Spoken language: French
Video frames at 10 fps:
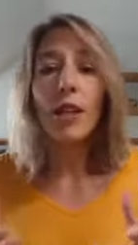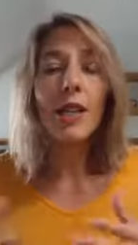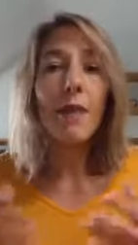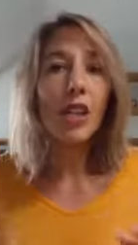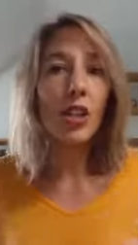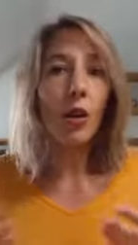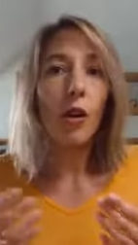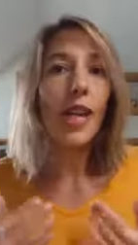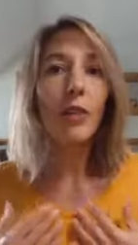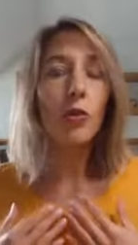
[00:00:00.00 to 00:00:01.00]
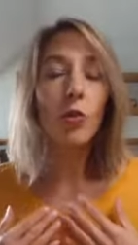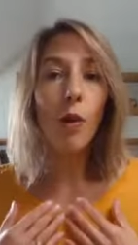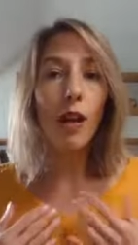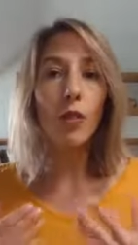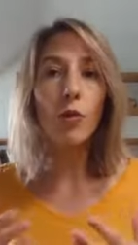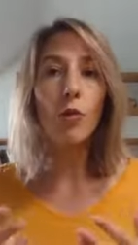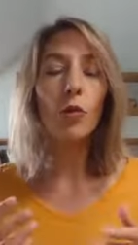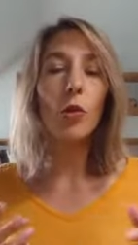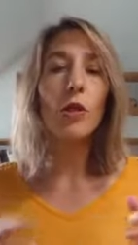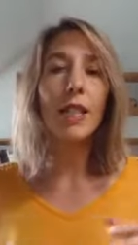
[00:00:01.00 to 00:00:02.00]
imagine, regarde-toi
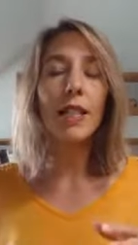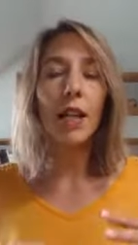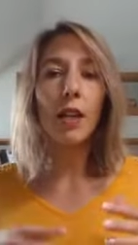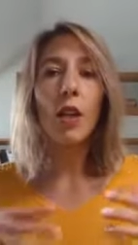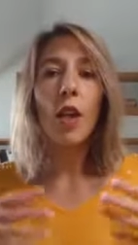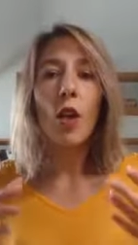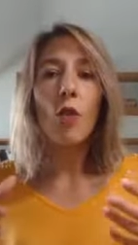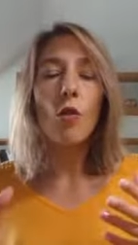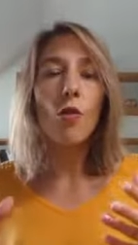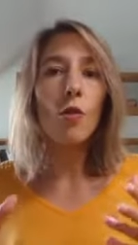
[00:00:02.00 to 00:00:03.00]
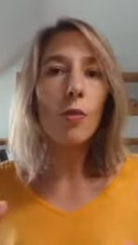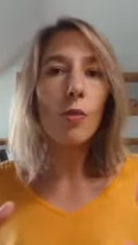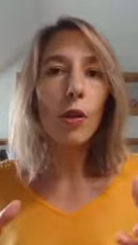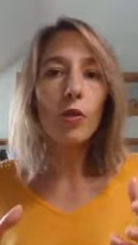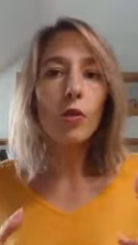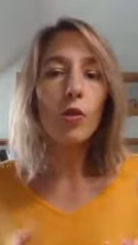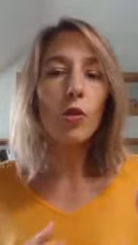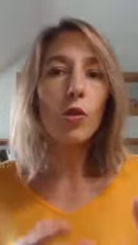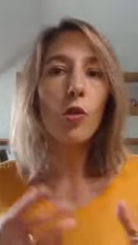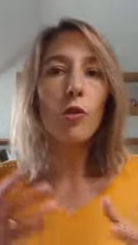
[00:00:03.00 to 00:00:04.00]
juste au quotidien. Le nombre de
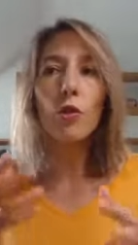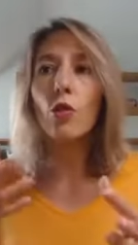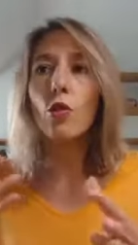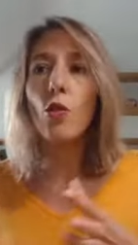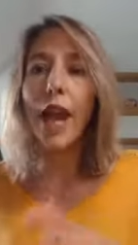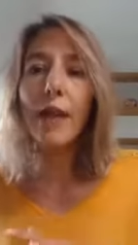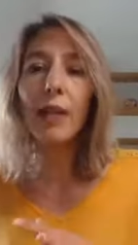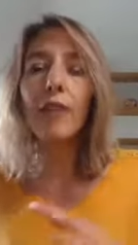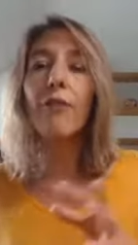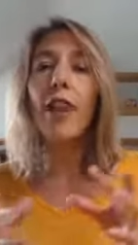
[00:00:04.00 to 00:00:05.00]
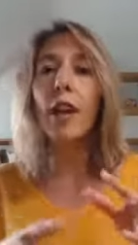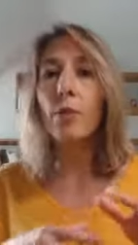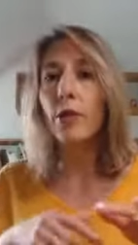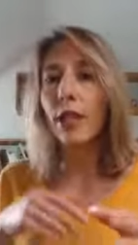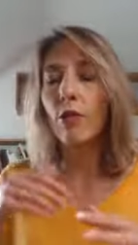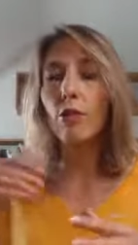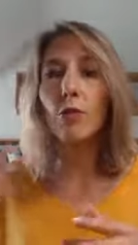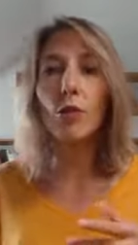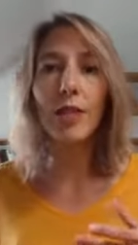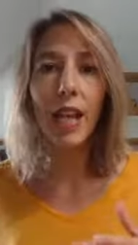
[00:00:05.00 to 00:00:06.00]
choses que tu aimerais faire, peut-être le
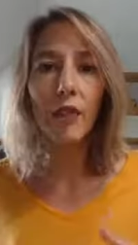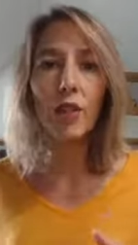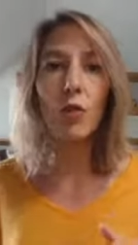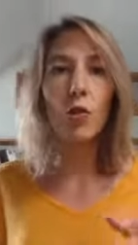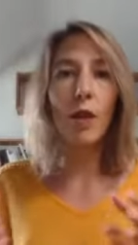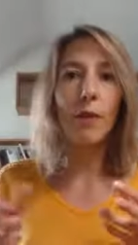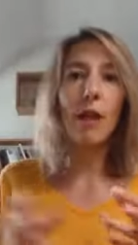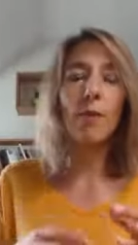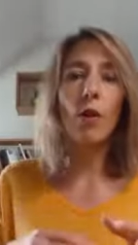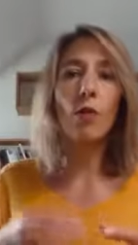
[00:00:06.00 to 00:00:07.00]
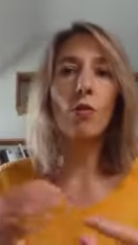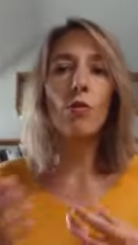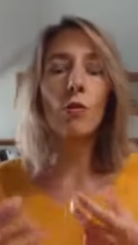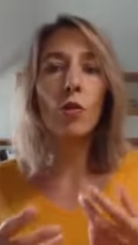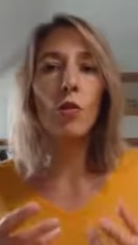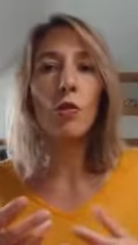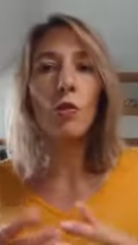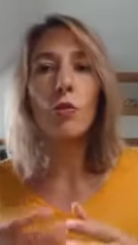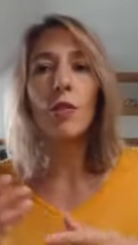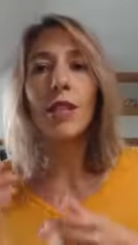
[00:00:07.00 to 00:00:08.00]
nombre de services que tu aimerais prendre, le nombre de
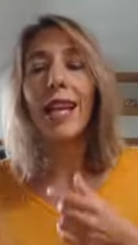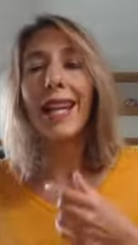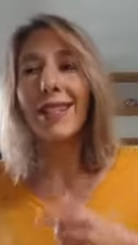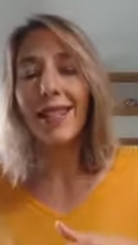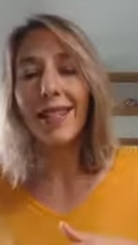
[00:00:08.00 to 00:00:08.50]
choses où tu dis, tiens,